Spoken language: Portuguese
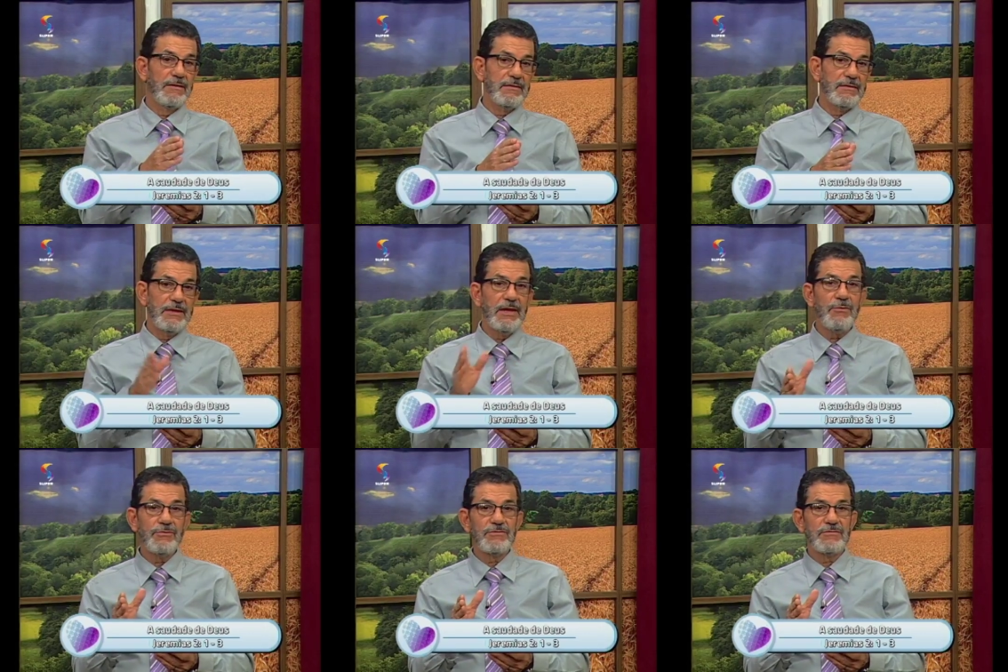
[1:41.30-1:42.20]

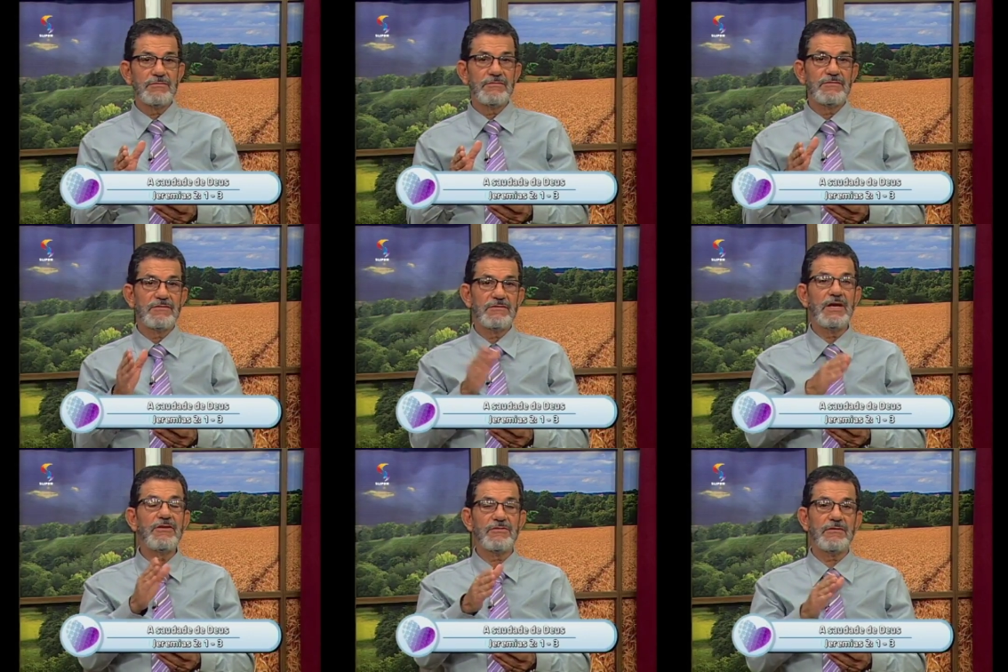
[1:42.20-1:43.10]
Deus
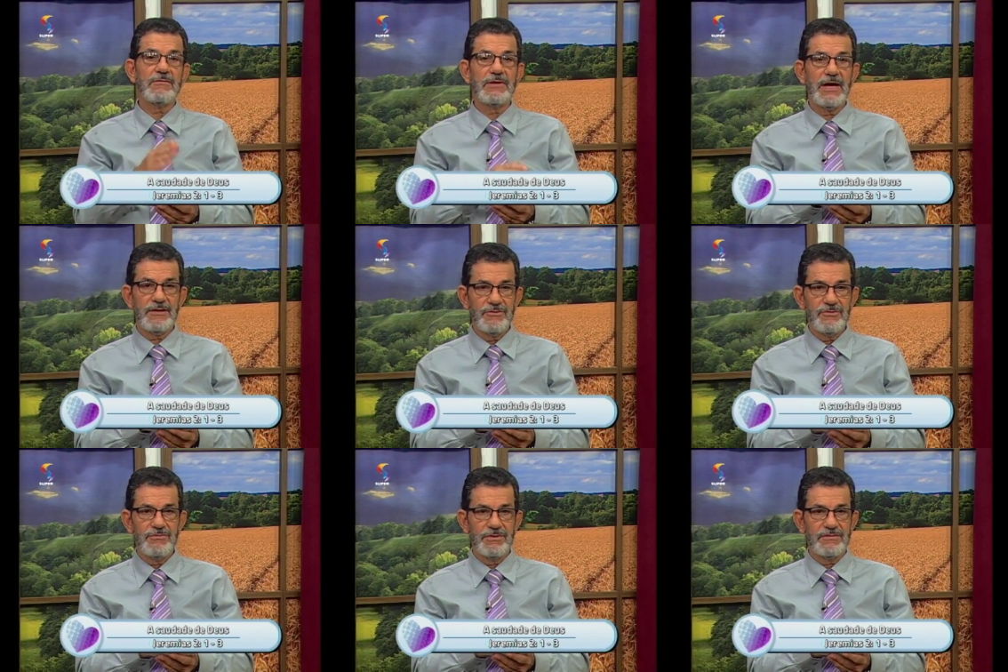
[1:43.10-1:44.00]
sente saudade de
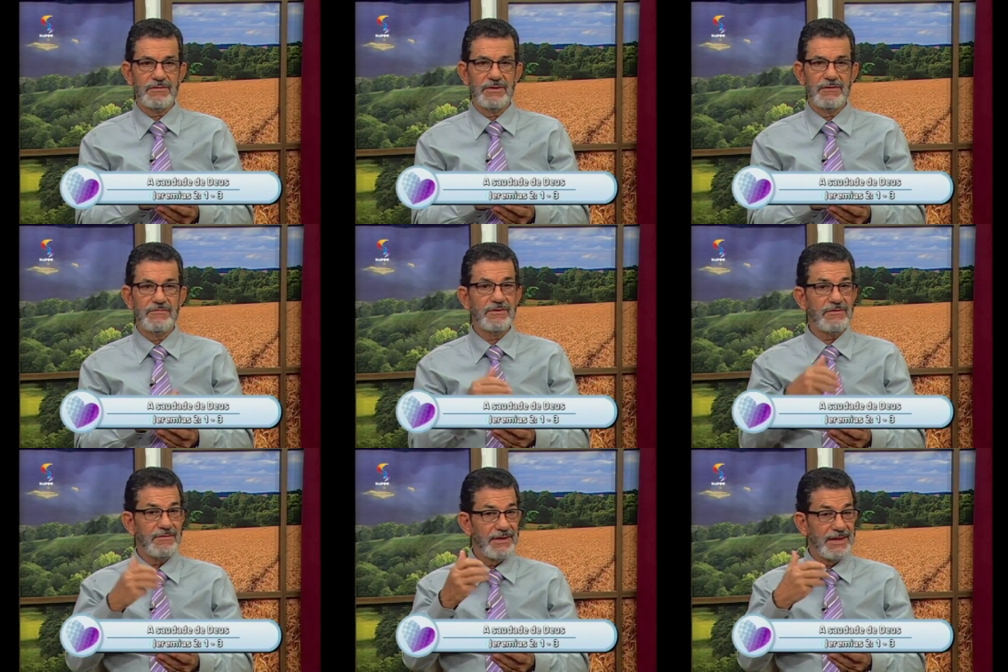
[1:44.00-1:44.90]
você.
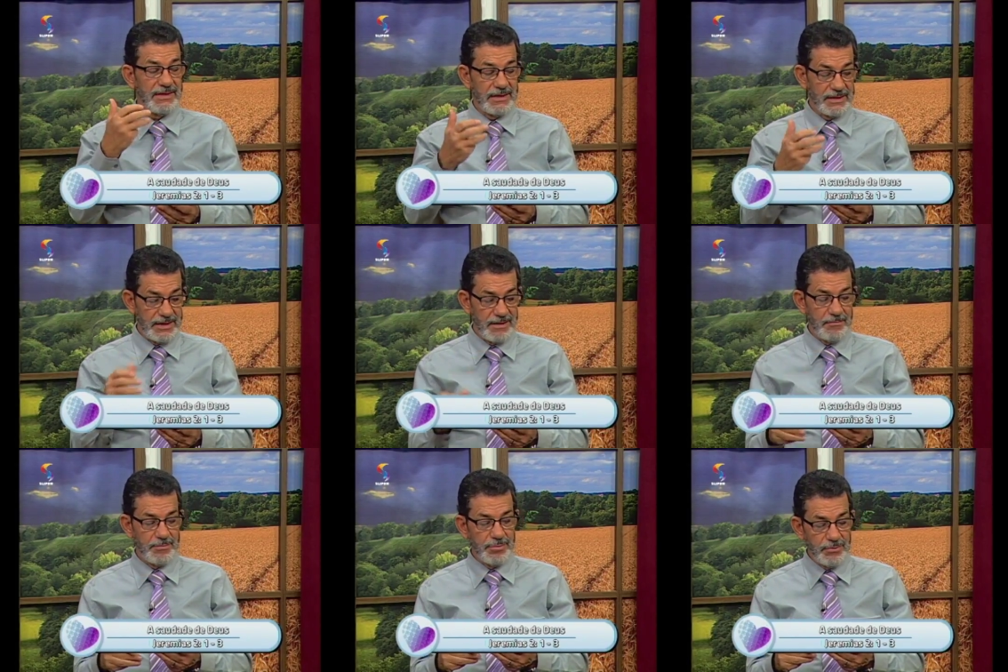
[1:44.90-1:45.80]
Você vai entender
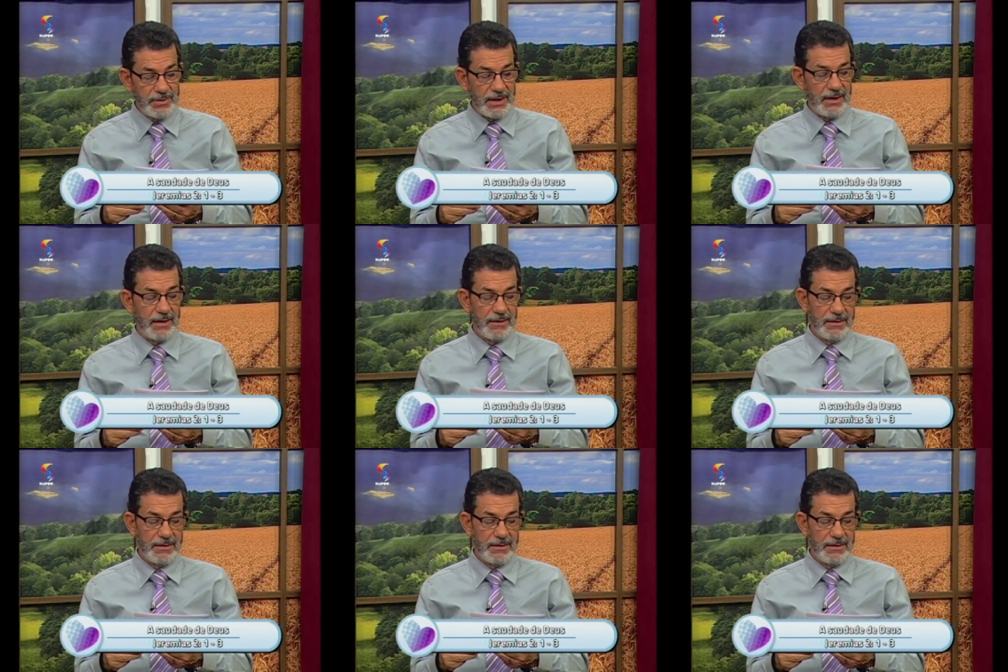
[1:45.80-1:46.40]
por quê.